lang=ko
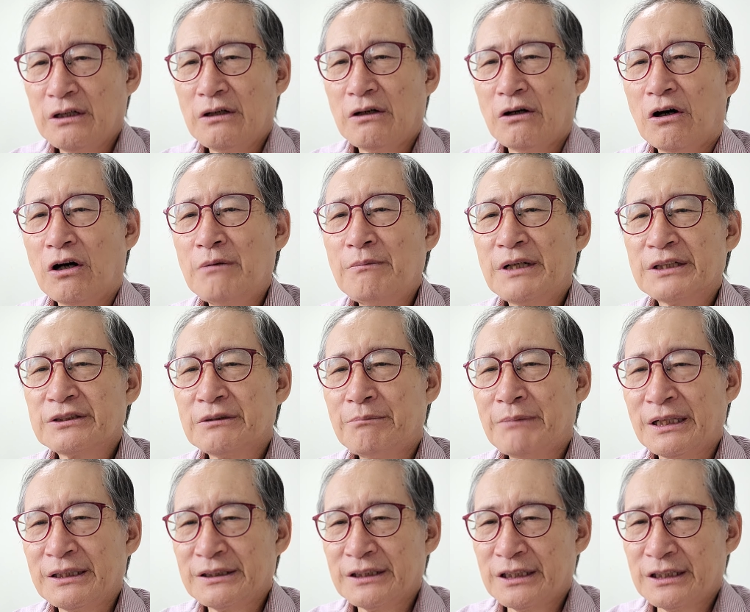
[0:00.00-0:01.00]
얼마 전
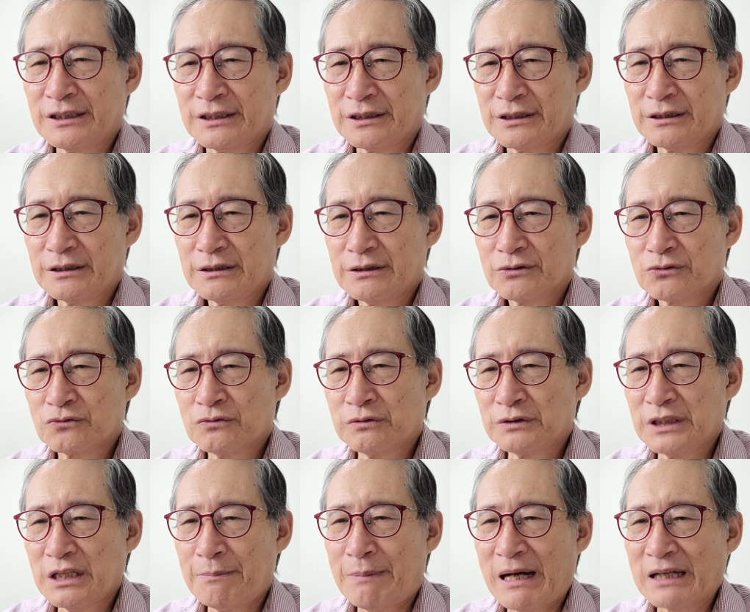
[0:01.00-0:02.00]
만난
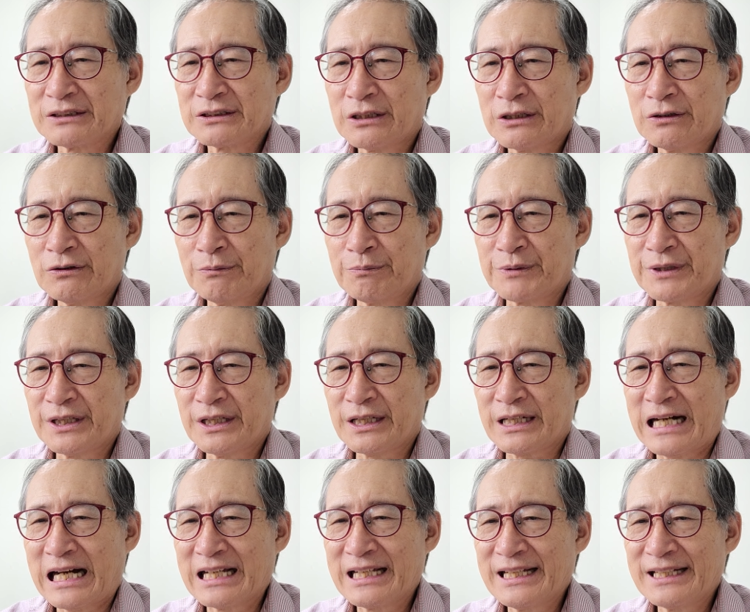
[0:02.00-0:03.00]
국내 방산업계
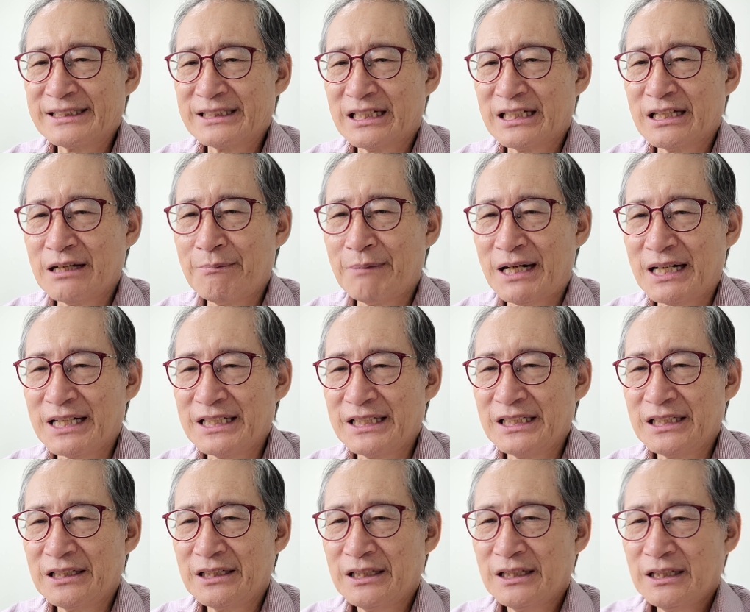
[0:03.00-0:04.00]
관계자의
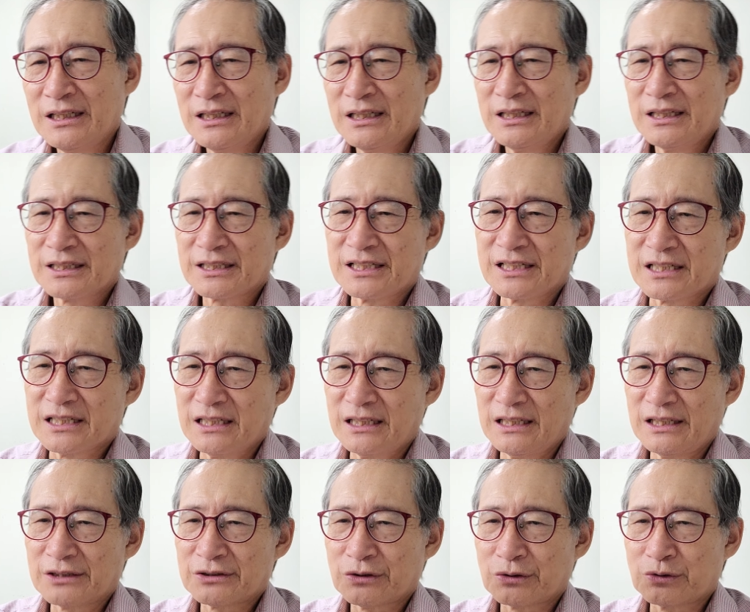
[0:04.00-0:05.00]
말이
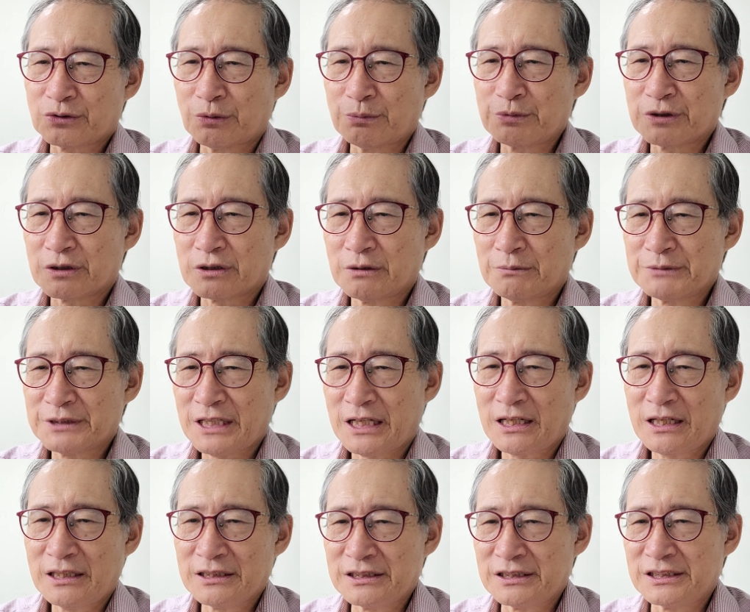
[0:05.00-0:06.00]
기가에서 좀처럼
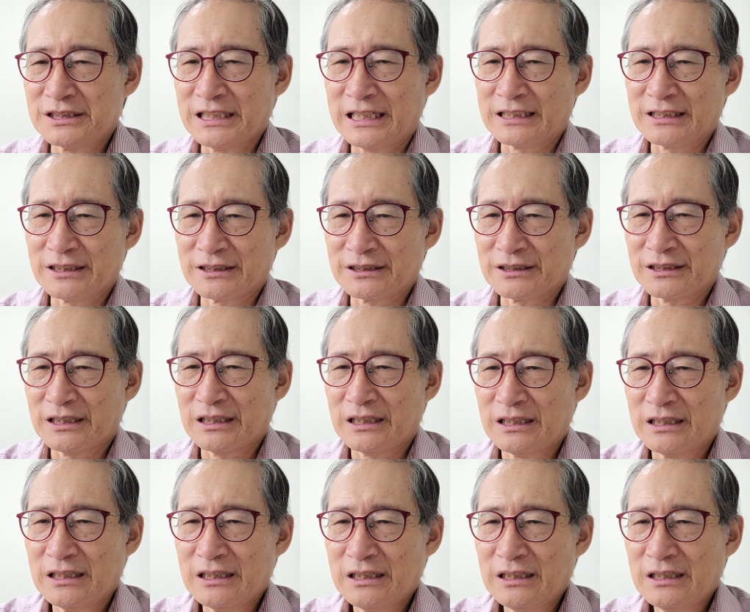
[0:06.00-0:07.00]
사라지지 않았다.
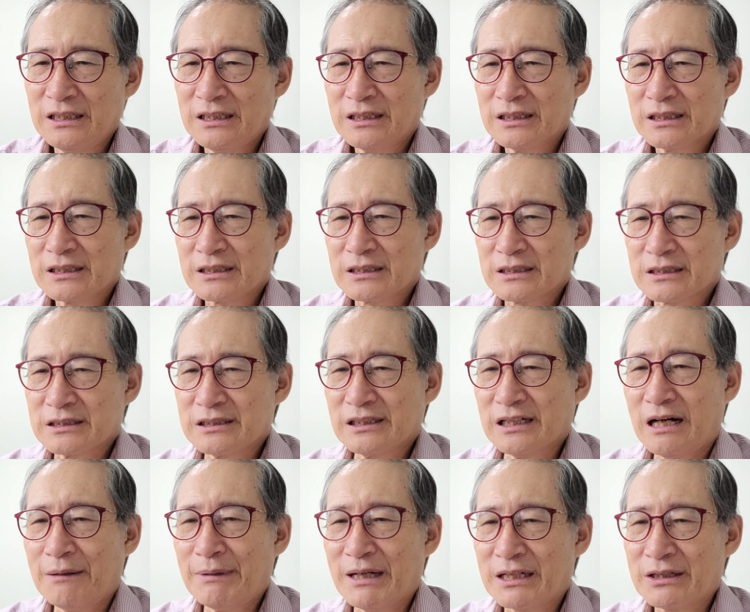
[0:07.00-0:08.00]

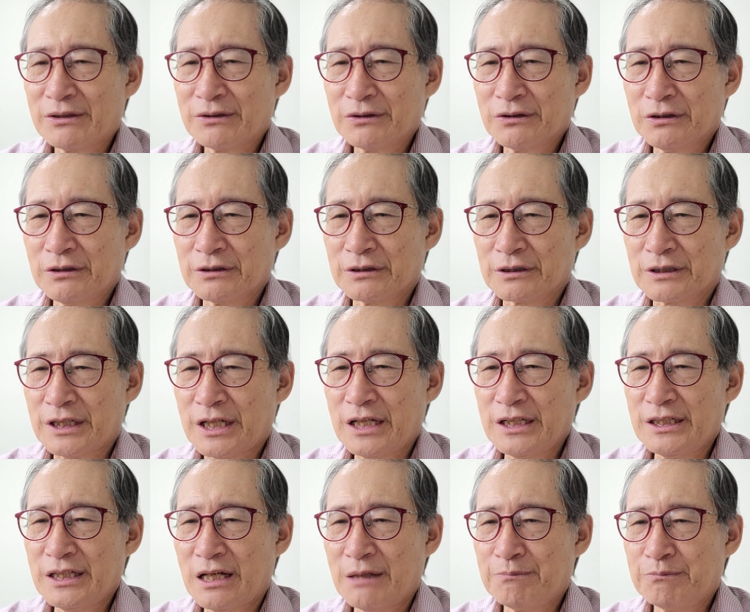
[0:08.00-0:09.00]
그가 말한 건
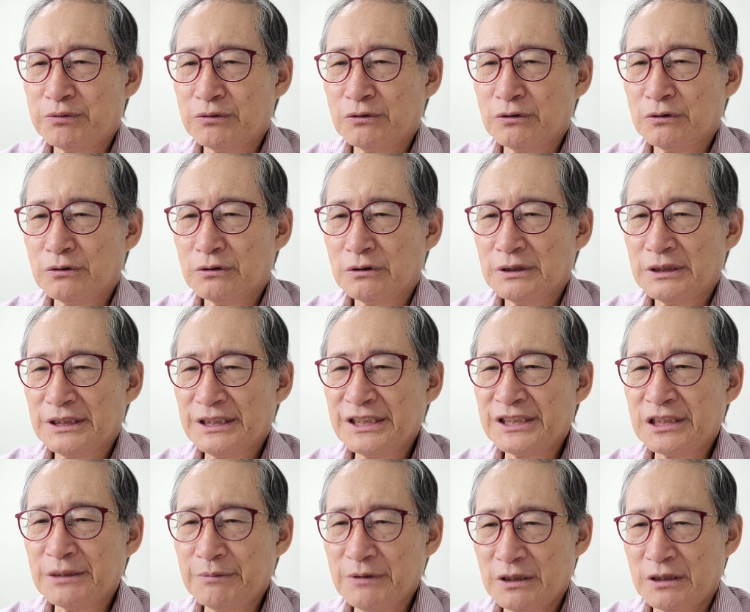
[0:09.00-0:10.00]

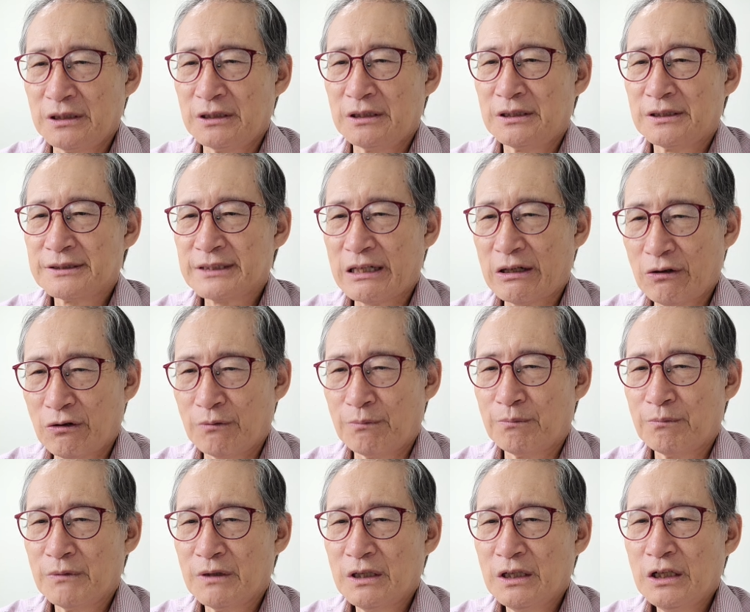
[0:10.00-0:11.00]
KF-21 사업,
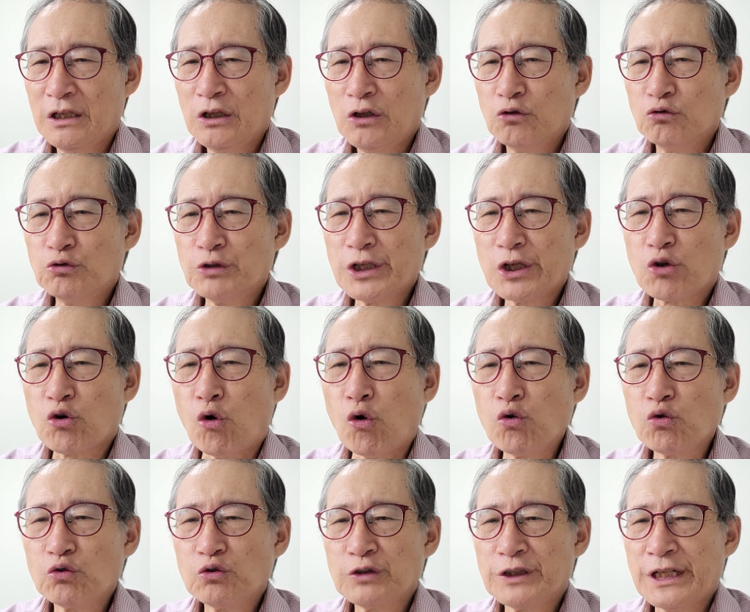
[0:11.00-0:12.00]
우리
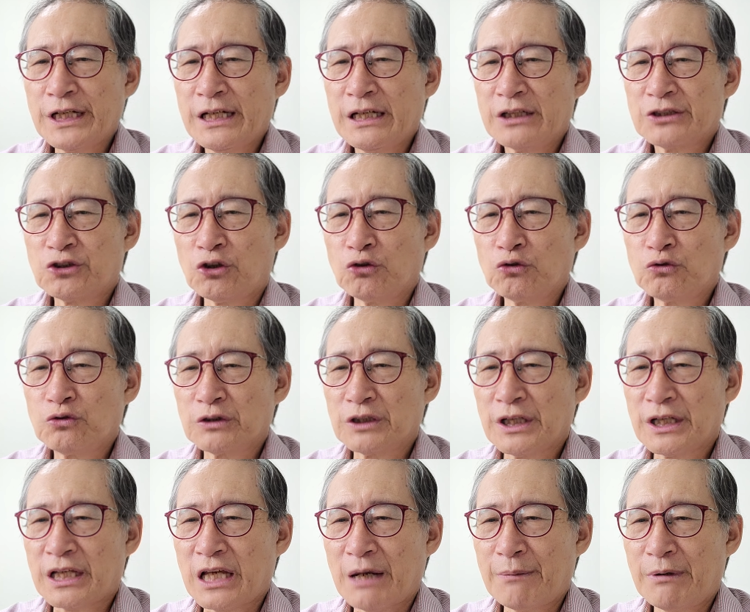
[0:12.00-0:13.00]
공군의
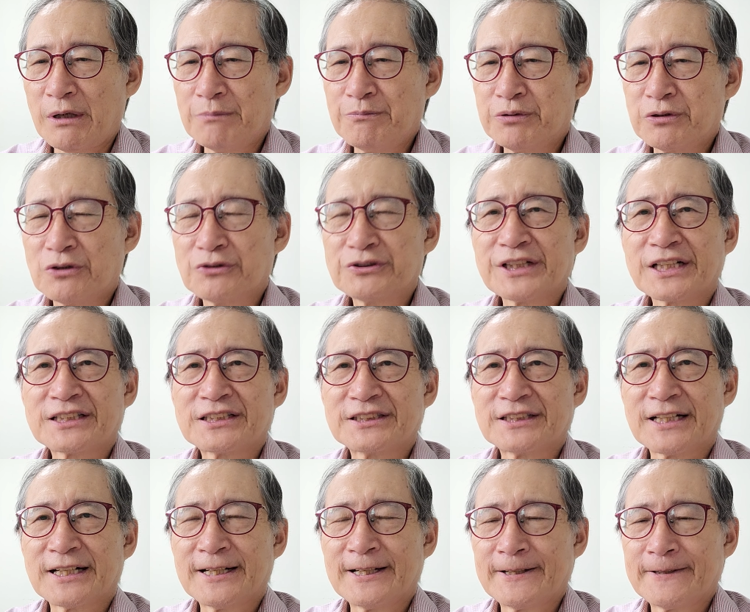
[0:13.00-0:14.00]
전투기 개발
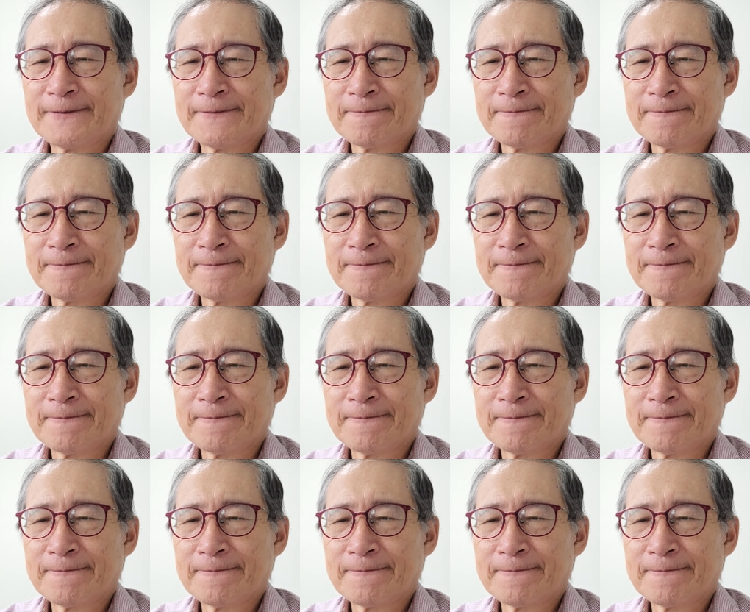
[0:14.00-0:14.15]
프로젝트다.